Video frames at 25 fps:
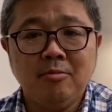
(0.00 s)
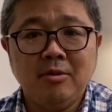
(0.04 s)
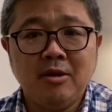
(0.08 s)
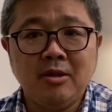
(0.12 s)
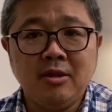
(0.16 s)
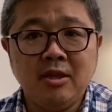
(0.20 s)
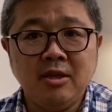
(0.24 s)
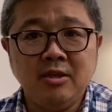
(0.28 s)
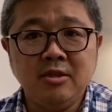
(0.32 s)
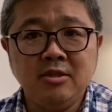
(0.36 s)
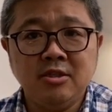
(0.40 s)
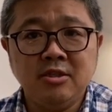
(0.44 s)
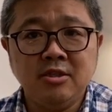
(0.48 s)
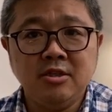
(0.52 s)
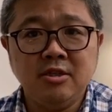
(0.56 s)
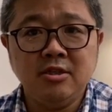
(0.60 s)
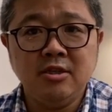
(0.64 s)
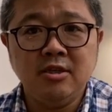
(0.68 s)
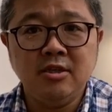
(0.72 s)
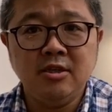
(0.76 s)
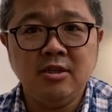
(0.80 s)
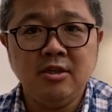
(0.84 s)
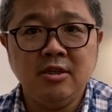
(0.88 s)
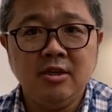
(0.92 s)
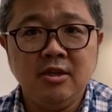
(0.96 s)
まあ、電
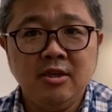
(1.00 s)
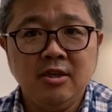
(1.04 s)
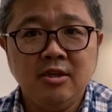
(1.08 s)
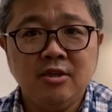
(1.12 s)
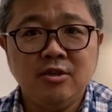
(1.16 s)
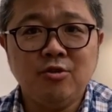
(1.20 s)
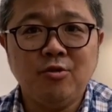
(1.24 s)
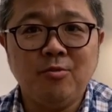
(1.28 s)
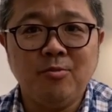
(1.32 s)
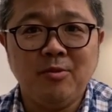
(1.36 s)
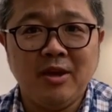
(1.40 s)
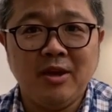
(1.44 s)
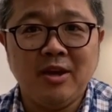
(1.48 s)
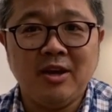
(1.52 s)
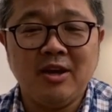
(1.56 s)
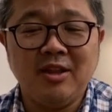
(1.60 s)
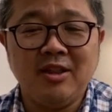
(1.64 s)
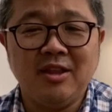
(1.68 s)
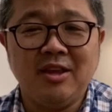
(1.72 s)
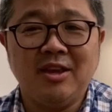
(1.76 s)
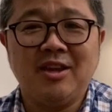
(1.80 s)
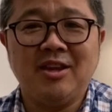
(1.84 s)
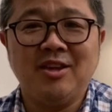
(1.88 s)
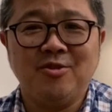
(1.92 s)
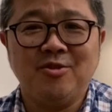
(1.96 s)
子署名
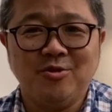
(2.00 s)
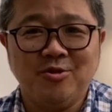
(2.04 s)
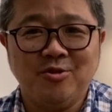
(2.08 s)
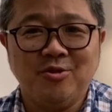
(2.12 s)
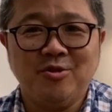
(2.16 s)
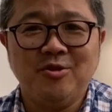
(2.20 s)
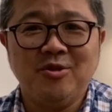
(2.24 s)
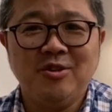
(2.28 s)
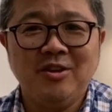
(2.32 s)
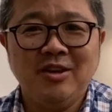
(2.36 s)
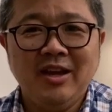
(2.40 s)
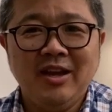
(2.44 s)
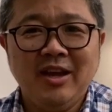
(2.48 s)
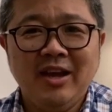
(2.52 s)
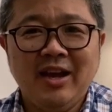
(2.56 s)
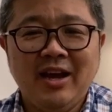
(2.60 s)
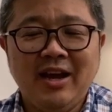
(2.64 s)
ができる、